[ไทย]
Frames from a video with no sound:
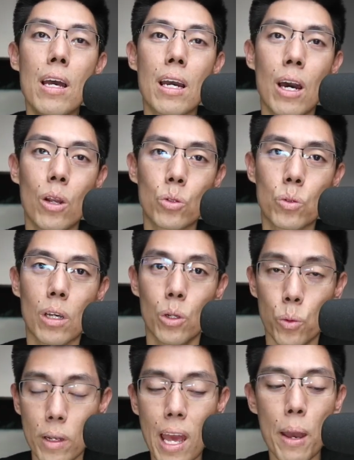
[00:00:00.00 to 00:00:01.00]
เขาลงทุนกับ
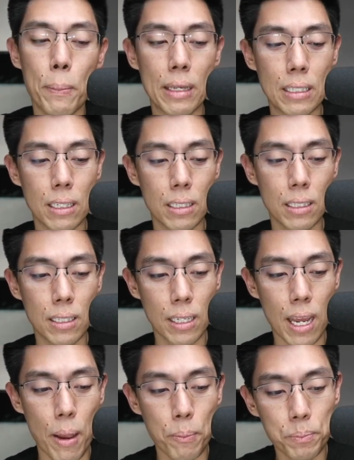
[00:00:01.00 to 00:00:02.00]
ลูน่าไปเยอะนะครับ